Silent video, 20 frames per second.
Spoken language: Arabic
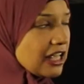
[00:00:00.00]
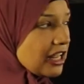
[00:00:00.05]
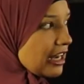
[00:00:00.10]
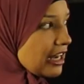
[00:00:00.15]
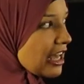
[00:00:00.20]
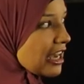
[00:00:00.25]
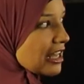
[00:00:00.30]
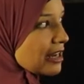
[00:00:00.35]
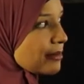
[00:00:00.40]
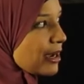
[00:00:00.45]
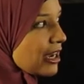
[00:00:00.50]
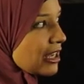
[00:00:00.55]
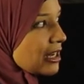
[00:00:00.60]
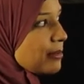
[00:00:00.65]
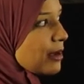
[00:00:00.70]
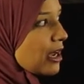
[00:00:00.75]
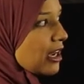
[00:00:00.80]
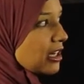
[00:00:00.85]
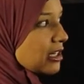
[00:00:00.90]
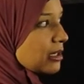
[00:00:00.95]
لا انا
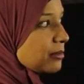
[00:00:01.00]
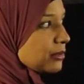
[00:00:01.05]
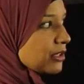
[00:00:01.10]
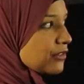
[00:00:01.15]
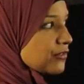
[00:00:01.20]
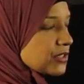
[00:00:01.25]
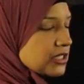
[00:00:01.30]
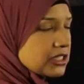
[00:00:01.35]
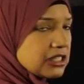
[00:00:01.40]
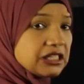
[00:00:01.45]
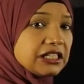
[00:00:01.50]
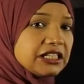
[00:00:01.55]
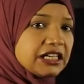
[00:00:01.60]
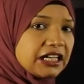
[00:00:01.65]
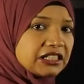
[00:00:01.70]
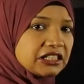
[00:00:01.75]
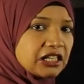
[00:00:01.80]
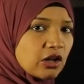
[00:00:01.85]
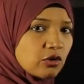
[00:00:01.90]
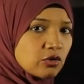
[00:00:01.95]
بعربها اعراب تفصيلي
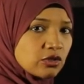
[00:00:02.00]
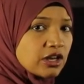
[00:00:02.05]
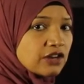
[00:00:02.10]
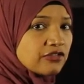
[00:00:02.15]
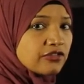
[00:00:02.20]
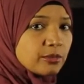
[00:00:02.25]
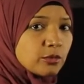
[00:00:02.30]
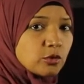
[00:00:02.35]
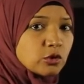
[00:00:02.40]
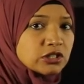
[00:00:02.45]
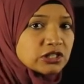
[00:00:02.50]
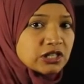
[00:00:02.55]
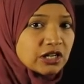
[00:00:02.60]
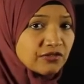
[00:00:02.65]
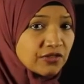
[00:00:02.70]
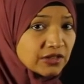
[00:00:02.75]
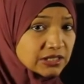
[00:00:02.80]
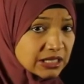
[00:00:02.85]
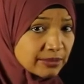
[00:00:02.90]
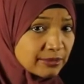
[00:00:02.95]
يعني لو ظرف بقول
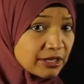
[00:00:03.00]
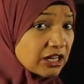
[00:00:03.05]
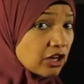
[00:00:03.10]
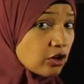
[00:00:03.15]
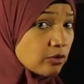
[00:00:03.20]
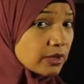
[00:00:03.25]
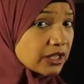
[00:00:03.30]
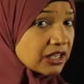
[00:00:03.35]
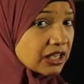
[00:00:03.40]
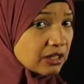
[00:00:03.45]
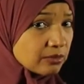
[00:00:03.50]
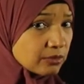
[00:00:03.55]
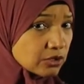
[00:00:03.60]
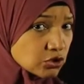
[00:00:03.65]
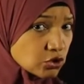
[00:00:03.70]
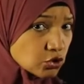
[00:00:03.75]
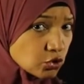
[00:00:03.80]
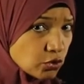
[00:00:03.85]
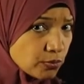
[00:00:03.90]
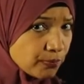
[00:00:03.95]
ظرف زمان او مكان
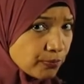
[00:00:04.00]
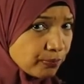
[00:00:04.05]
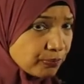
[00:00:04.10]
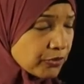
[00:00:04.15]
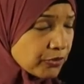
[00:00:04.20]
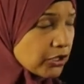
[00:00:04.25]
منصوب